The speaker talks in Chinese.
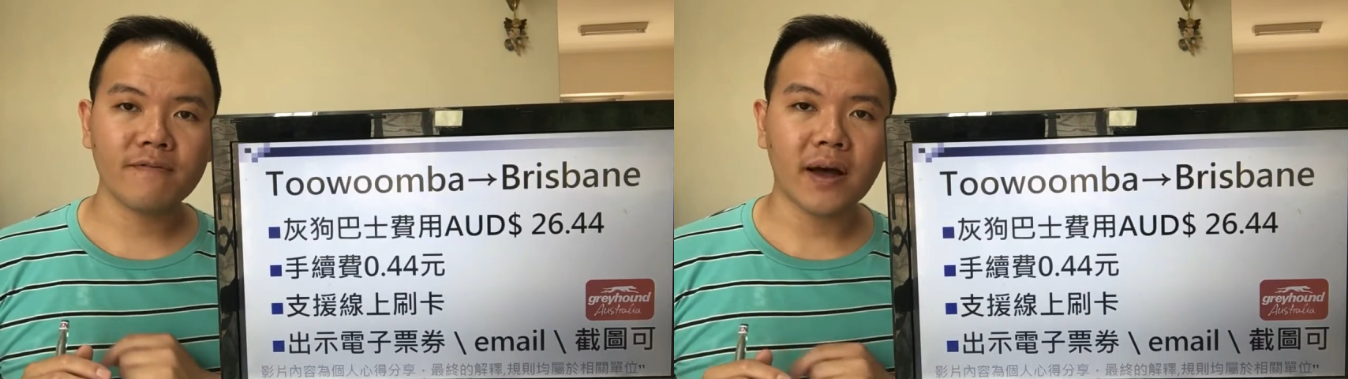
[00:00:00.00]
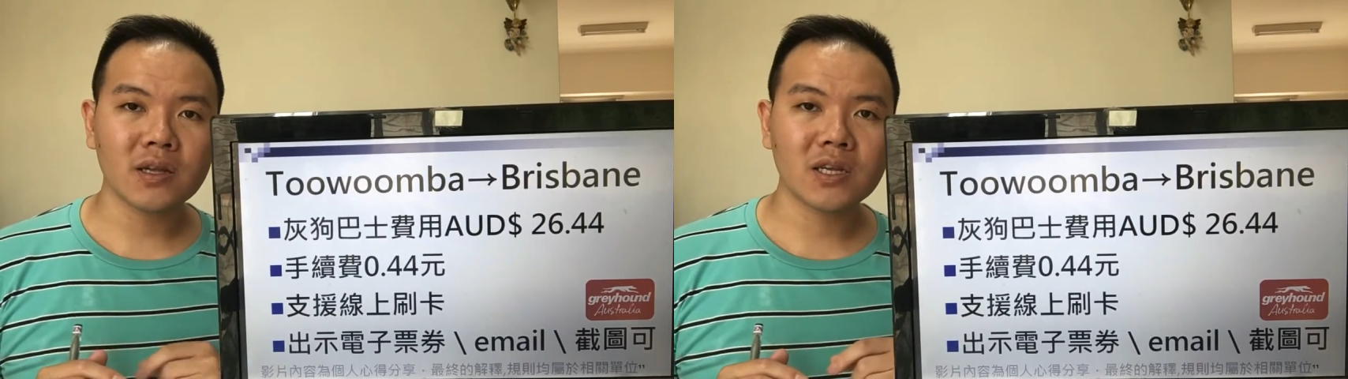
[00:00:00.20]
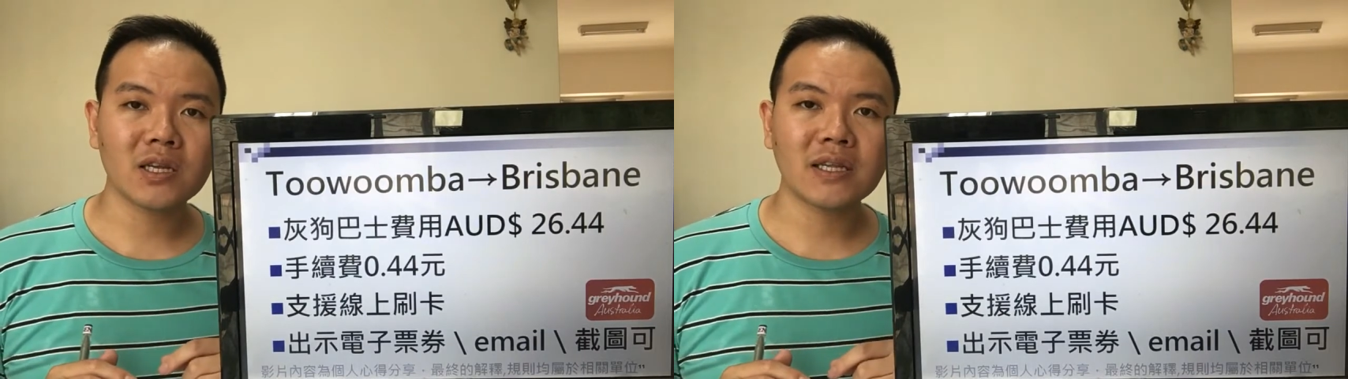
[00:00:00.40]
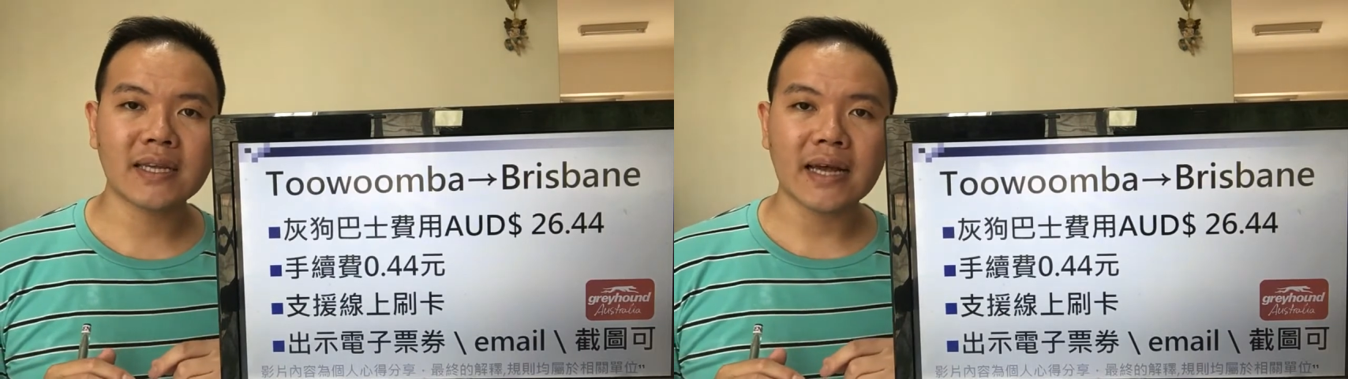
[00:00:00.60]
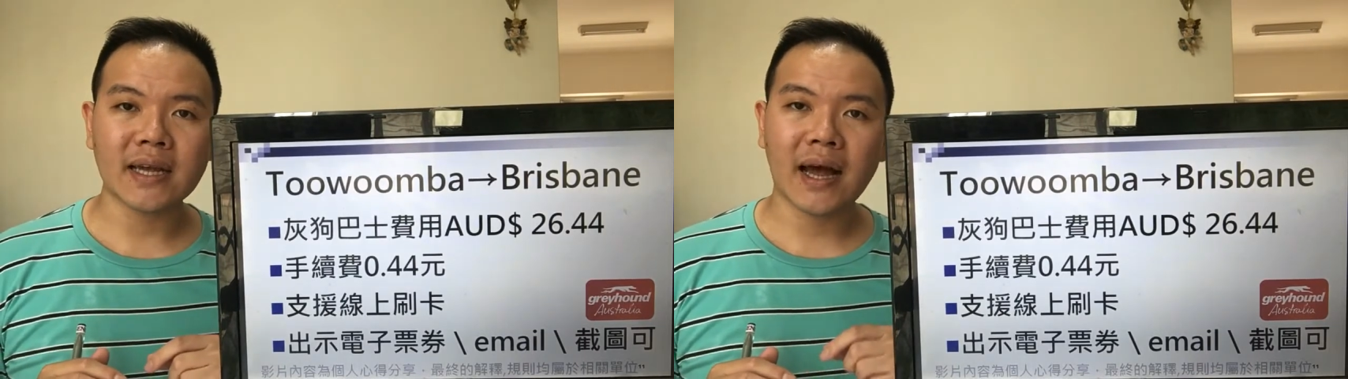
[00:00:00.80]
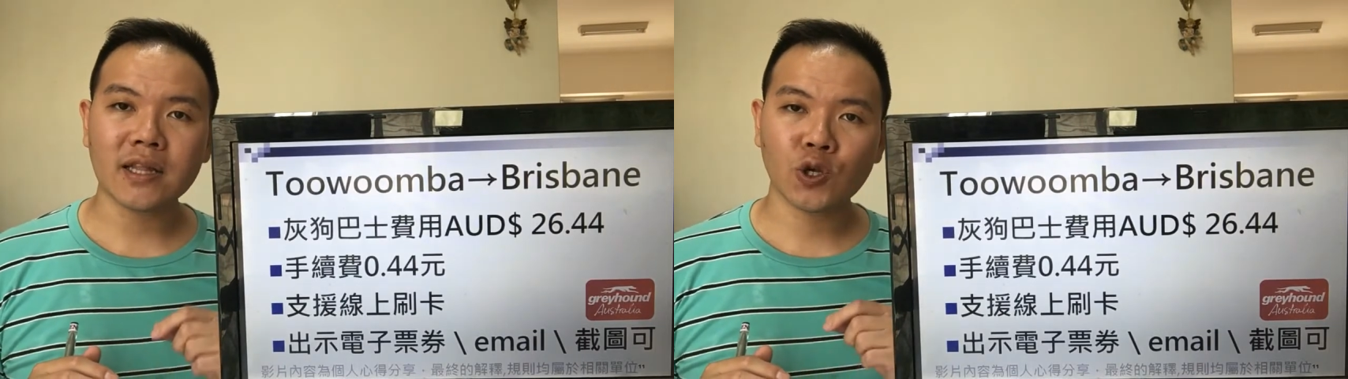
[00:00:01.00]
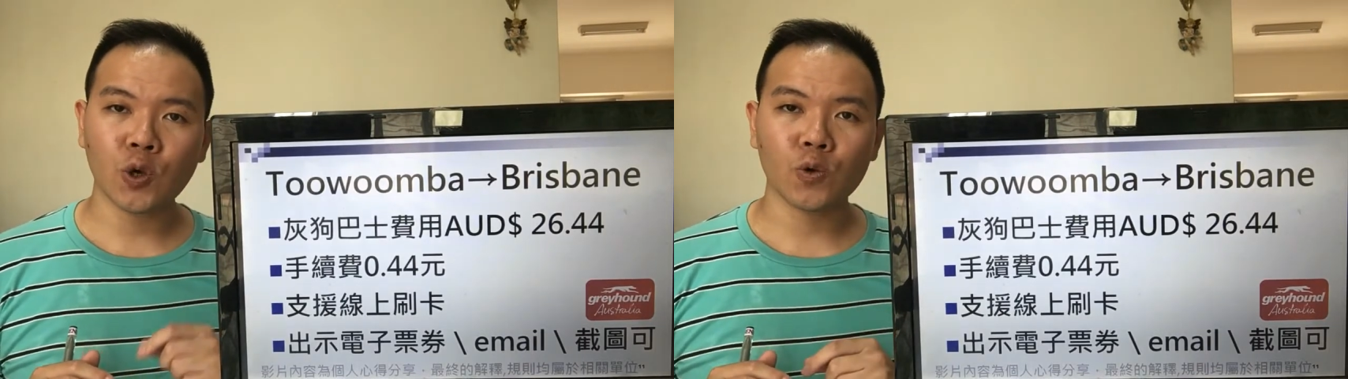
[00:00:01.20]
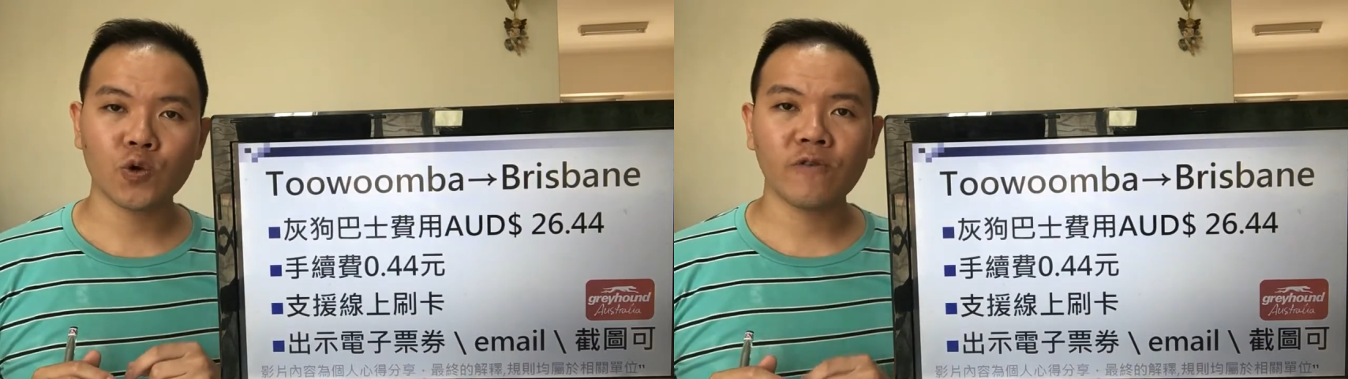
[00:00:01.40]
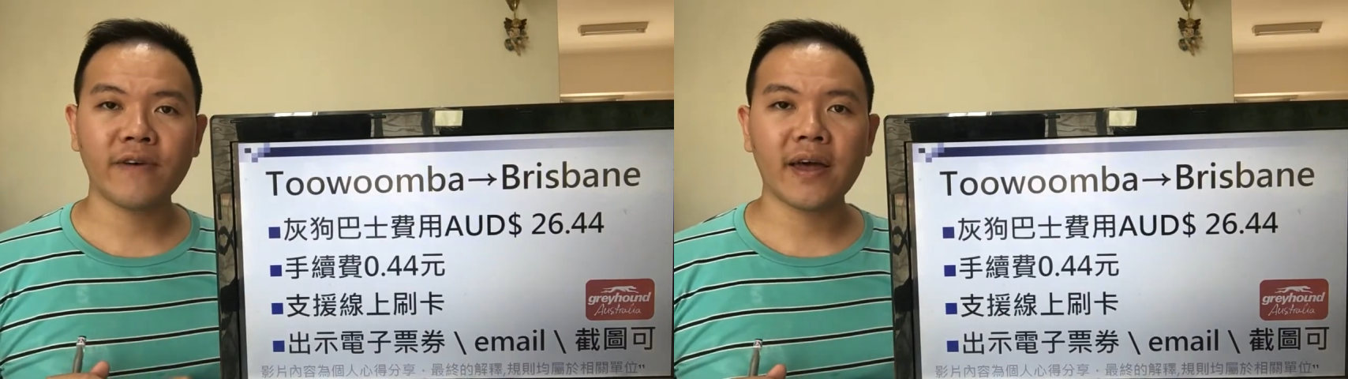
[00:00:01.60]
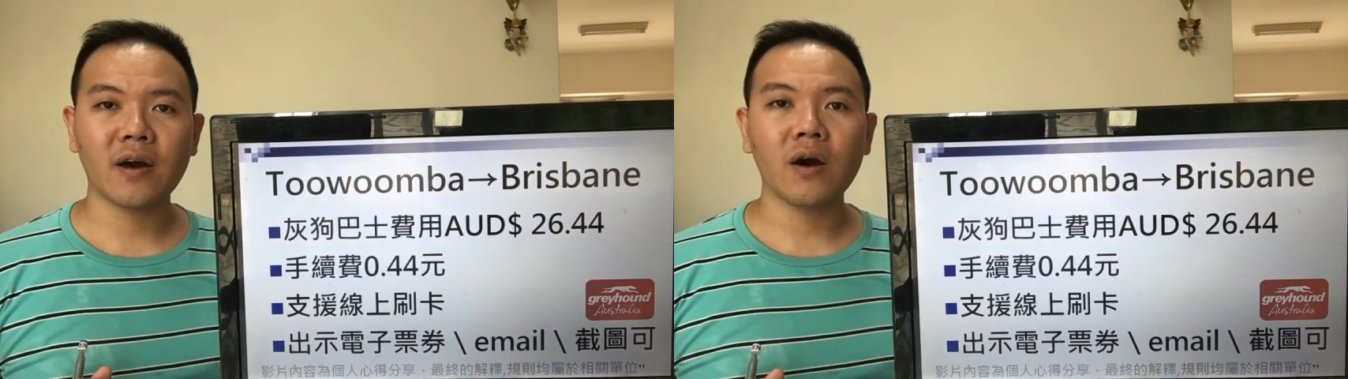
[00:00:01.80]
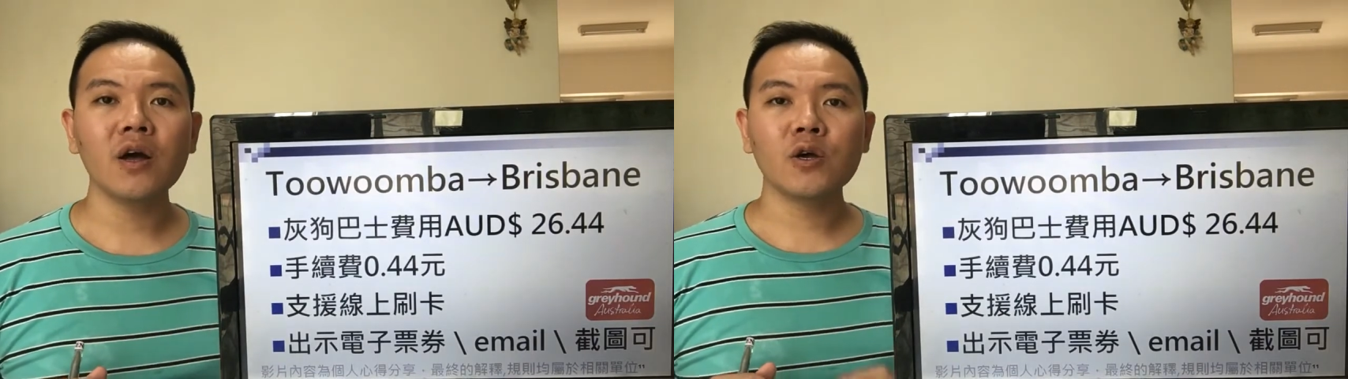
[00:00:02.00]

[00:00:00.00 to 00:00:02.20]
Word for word: 方式，加上它的手续费哦，